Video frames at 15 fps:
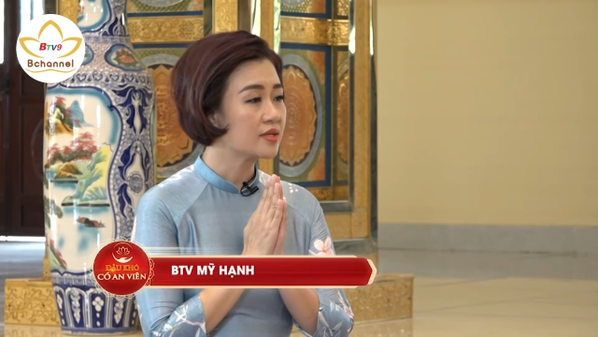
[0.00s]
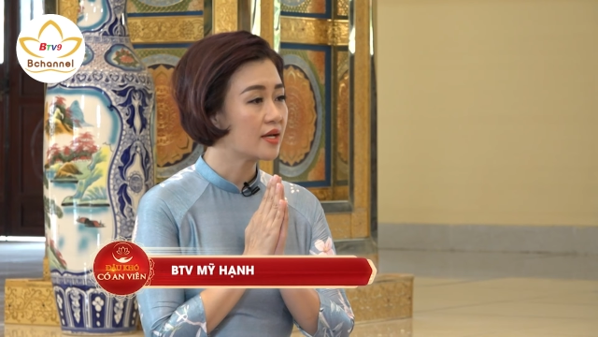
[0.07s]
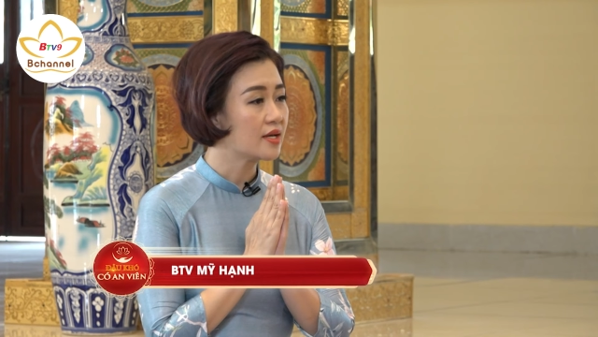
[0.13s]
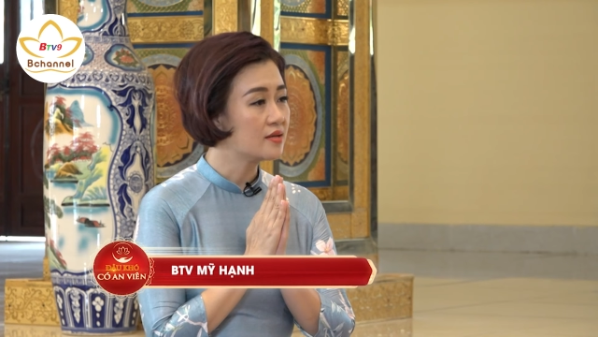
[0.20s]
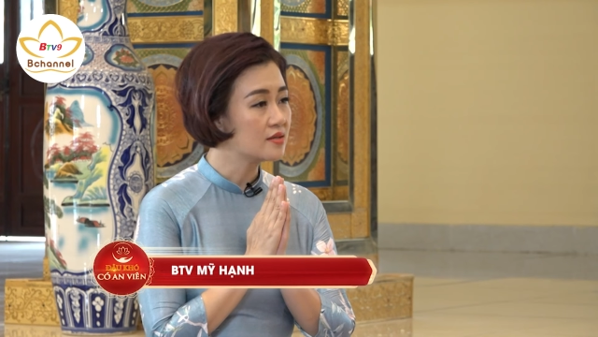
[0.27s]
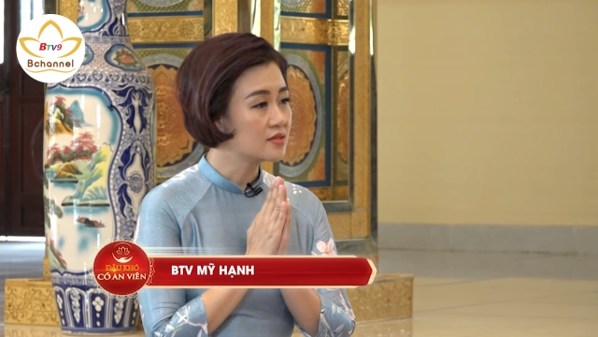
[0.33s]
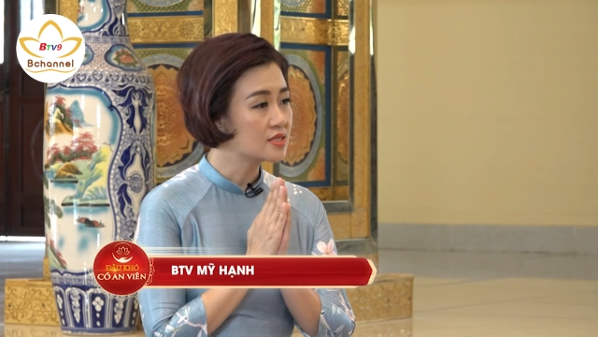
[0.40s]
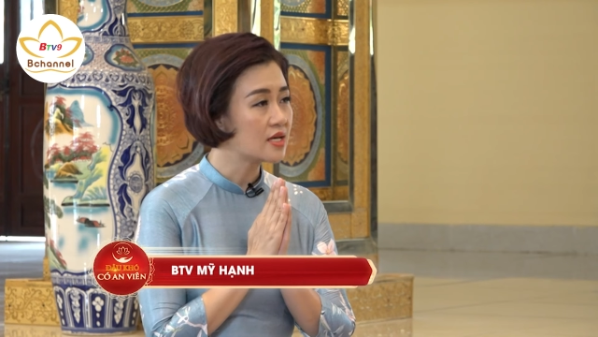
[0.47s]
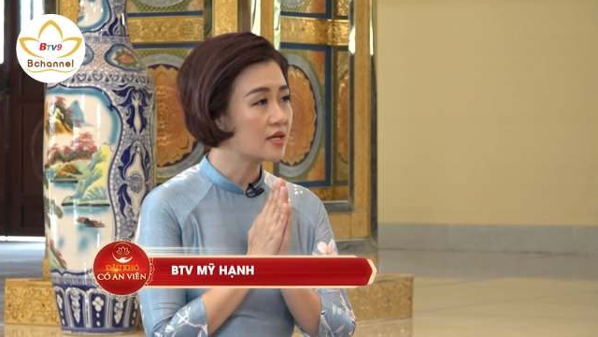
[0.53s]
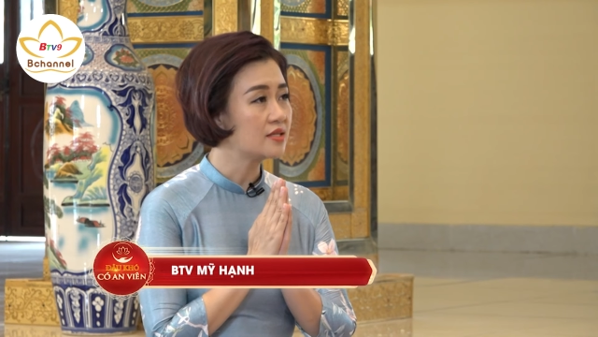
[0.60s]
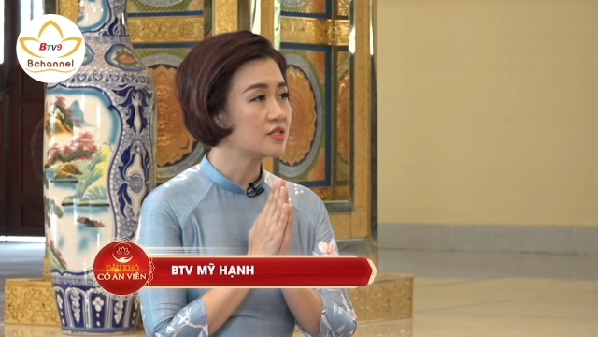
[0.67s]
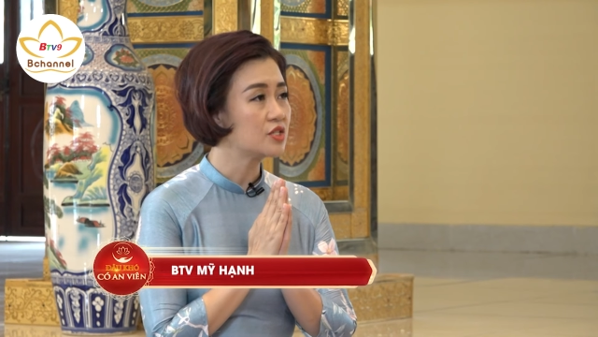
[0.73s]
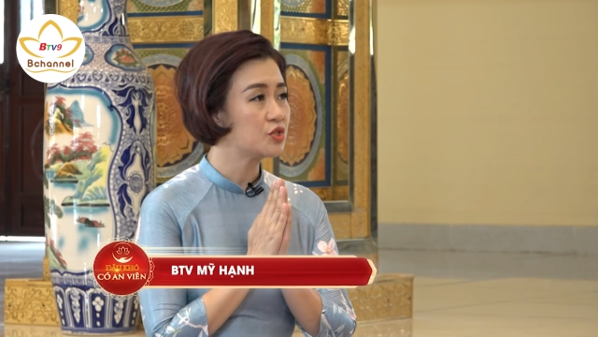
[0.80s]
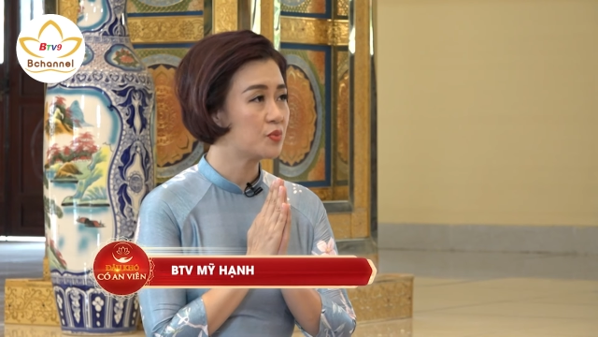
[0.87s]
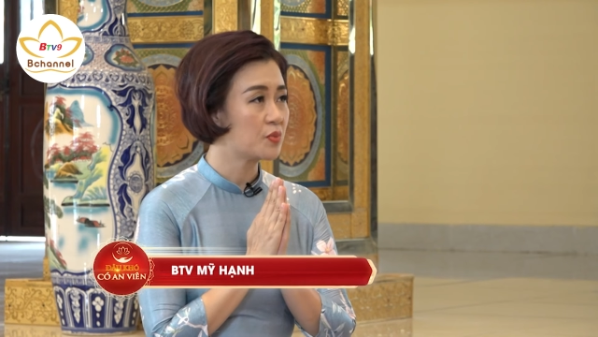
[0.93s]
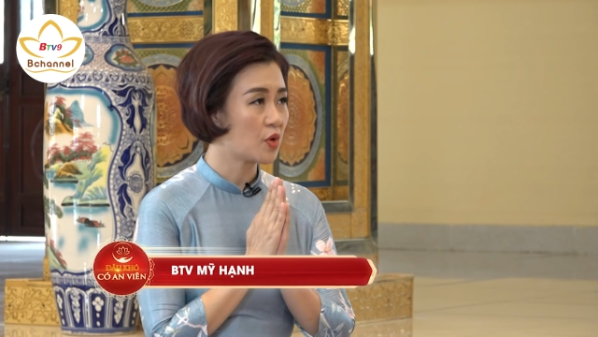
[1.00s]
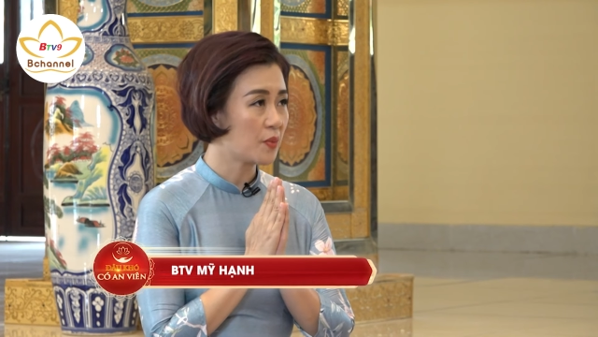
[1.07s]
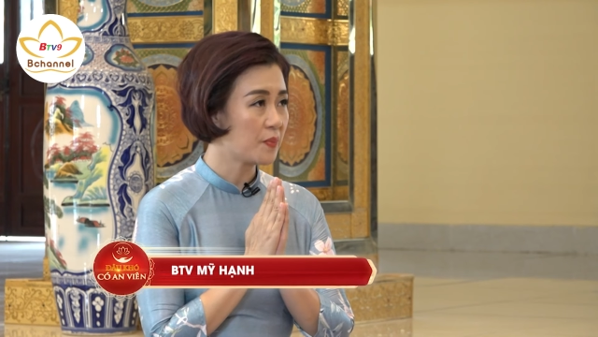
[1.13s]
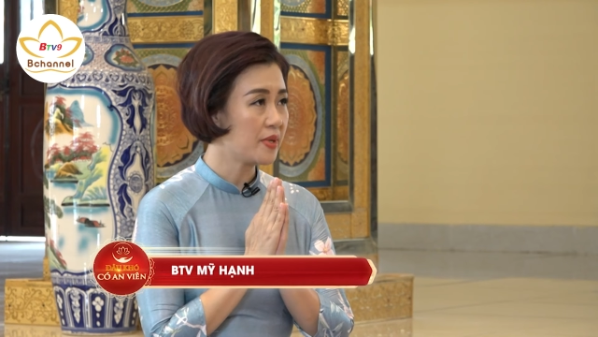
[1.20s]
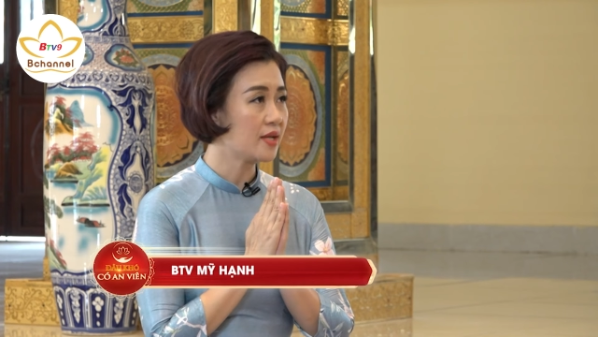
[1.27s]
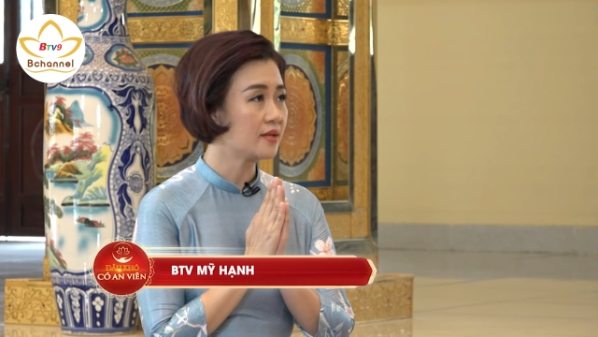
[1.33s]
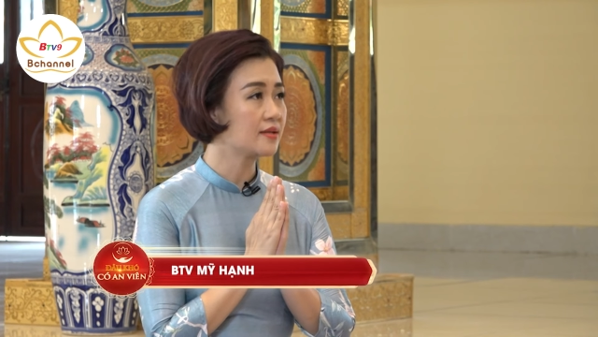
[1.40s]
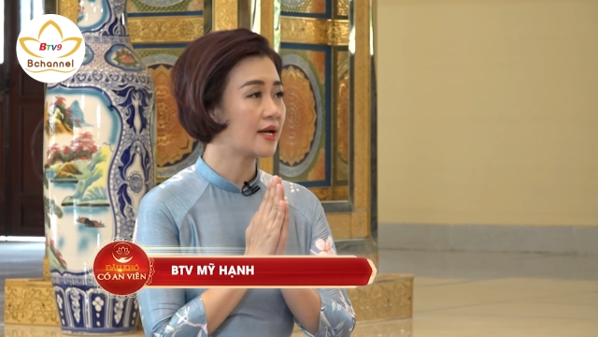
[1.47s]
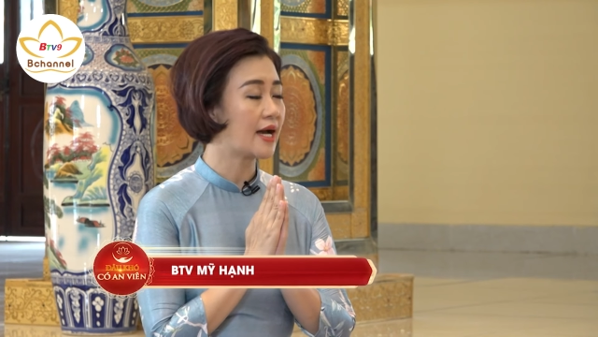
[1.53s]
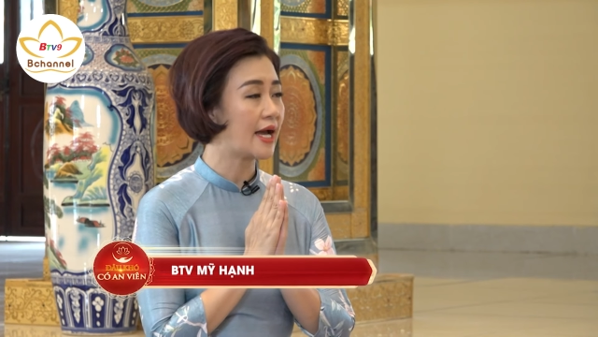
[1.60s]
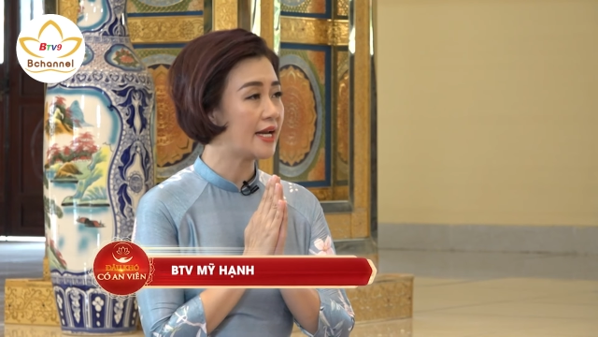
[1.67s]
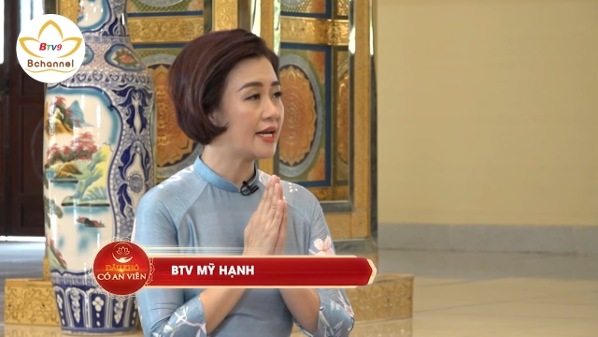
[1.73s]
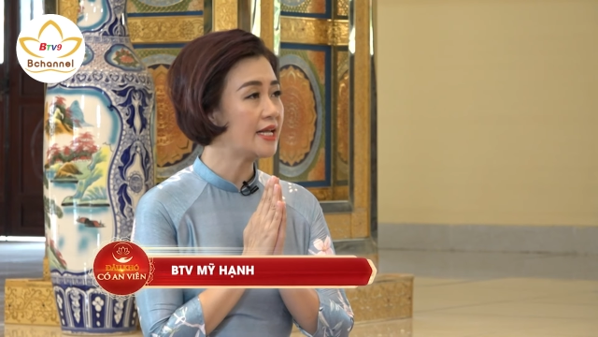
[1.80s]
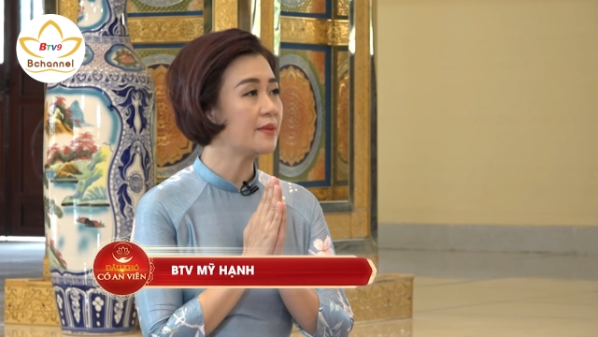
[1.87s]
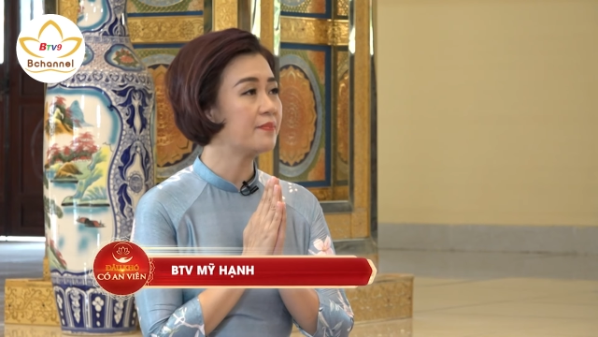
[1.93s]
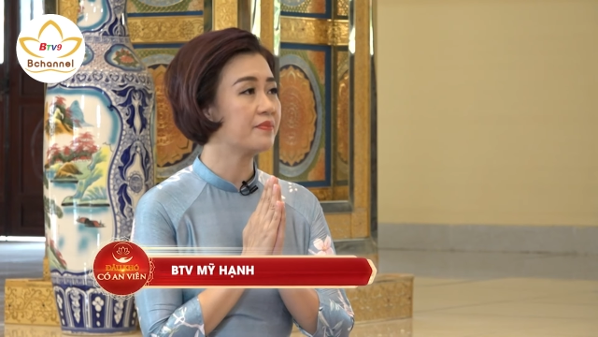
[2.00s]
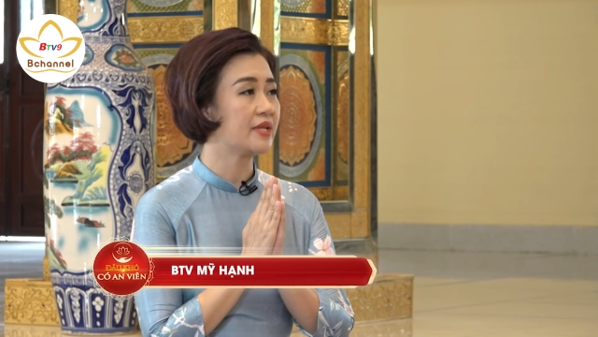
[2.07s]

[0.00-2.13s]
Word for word: thầy hướng dẫn cho chúng con biết khái niệm